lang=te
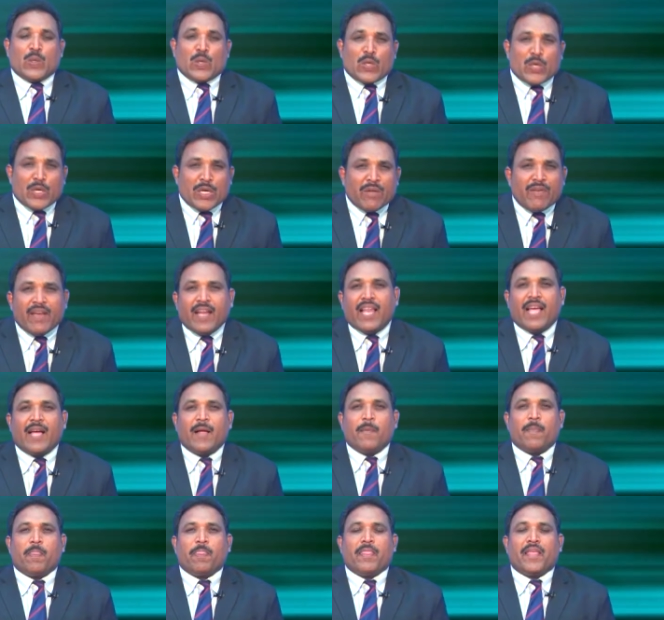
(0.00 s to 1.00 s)
రెండు వేల
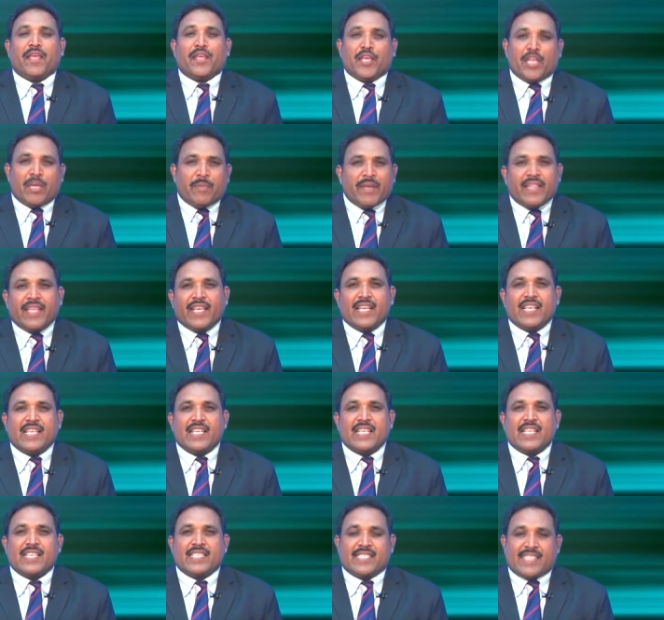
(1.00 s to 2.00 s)
ఎనిమిది
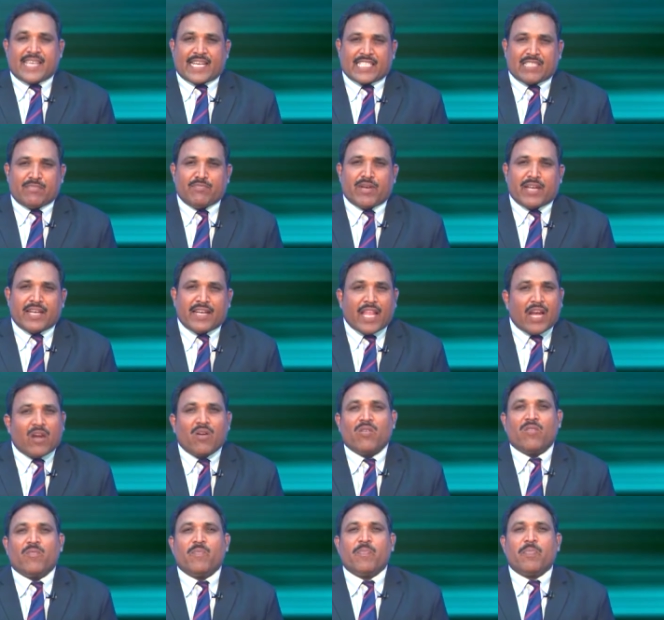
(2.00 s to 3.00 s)
సెప్టెంబర్
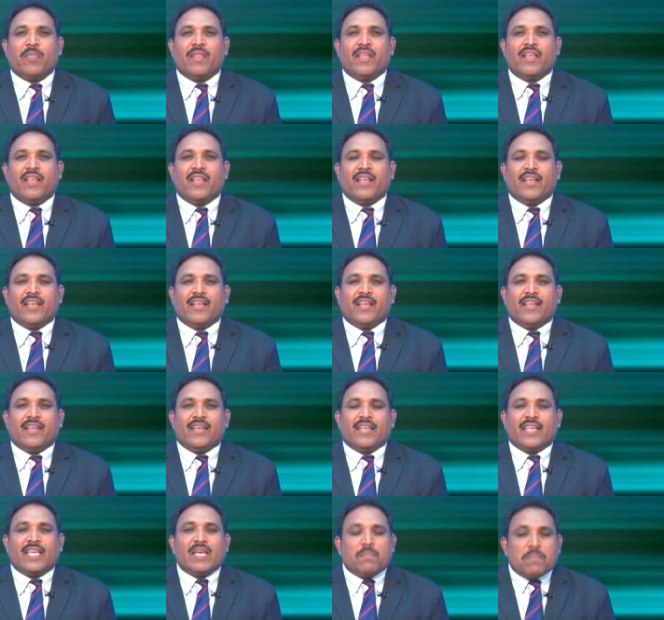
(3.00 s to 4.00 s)
నెలలో
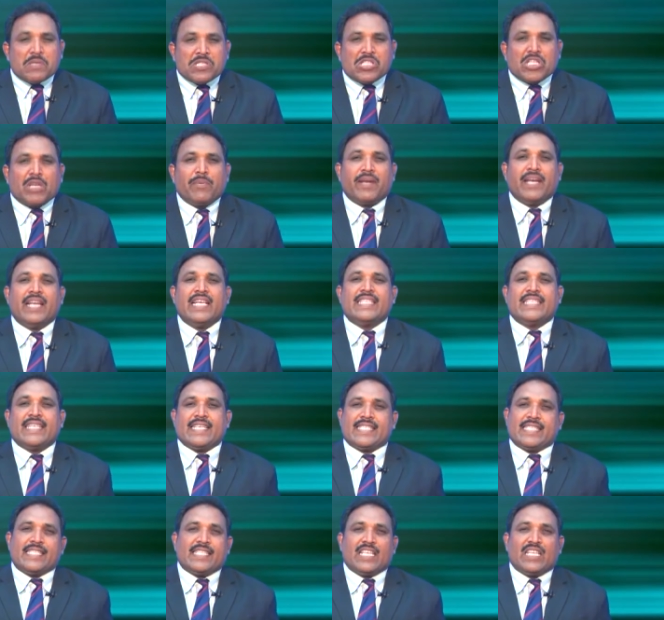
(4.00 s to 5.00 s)
ఈ పుస్తకం రిలీజ్
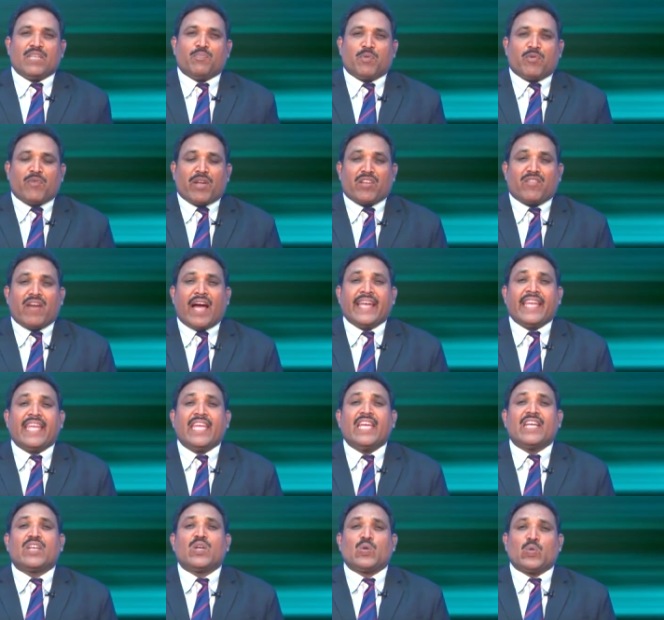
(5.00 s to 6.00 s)
చేసింది ఇప్పటి వరకు
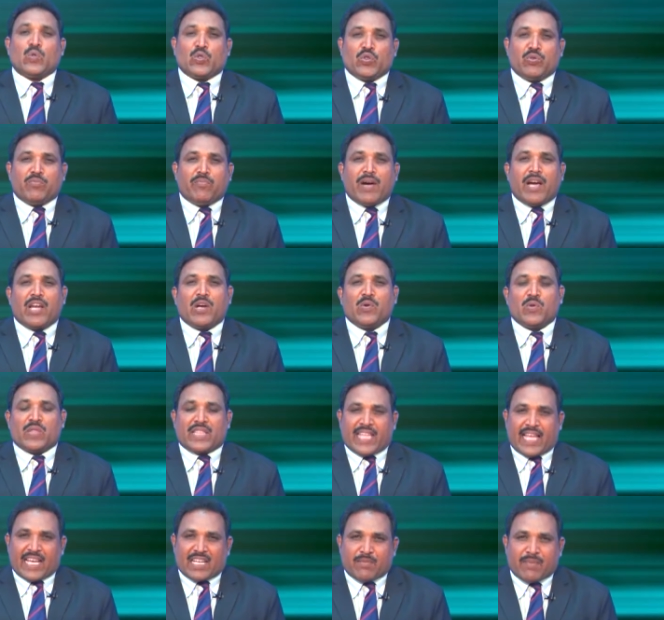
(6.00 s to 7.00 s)
అనేక కుటుంబాలను
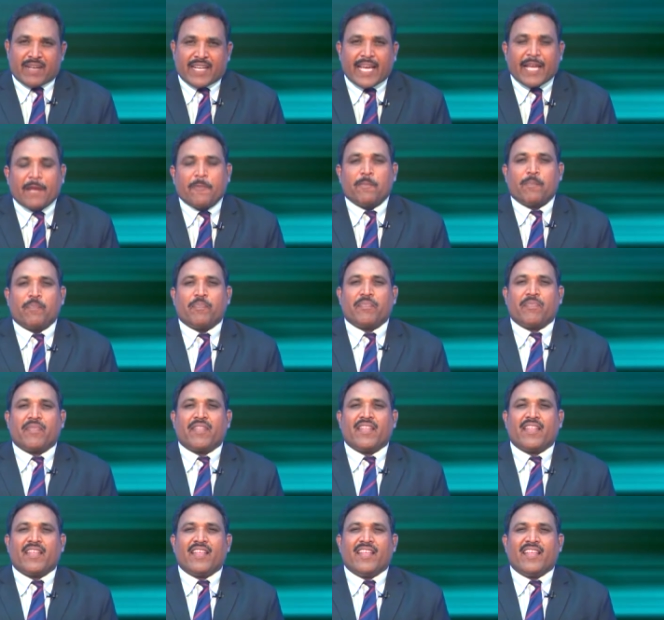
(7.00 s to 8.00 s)
తాకబడ్డాయి
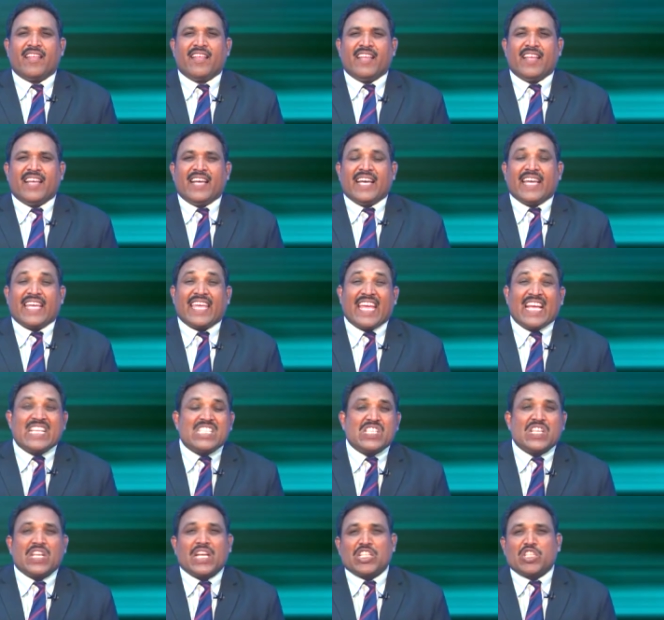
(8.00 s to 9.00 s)

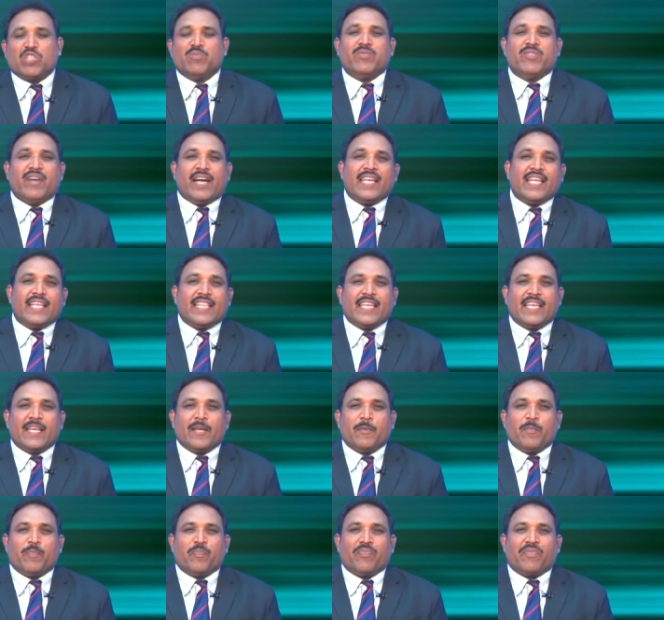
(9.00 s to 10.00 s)
ఏసు రక్తము అనేది
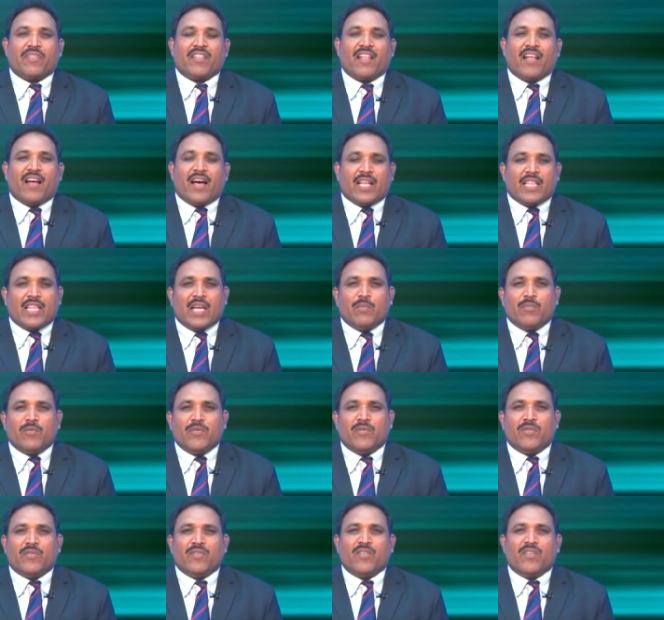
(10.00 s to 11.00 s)

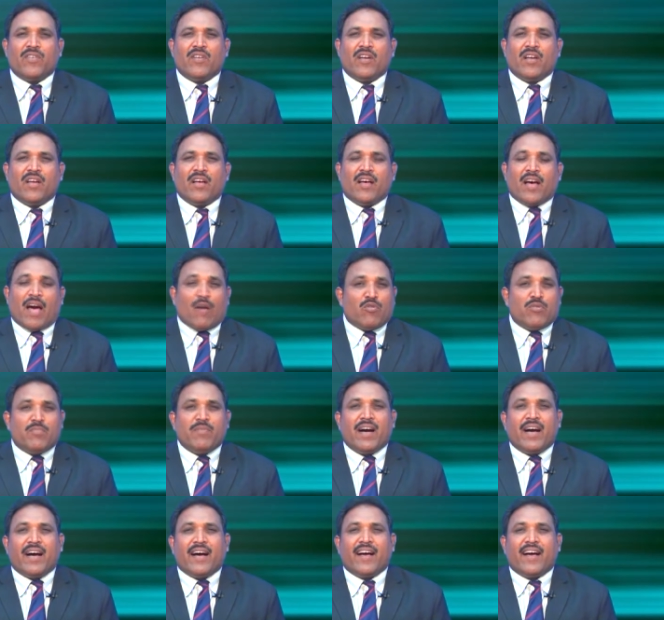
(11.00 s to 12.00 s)
అదాము అవమ్మ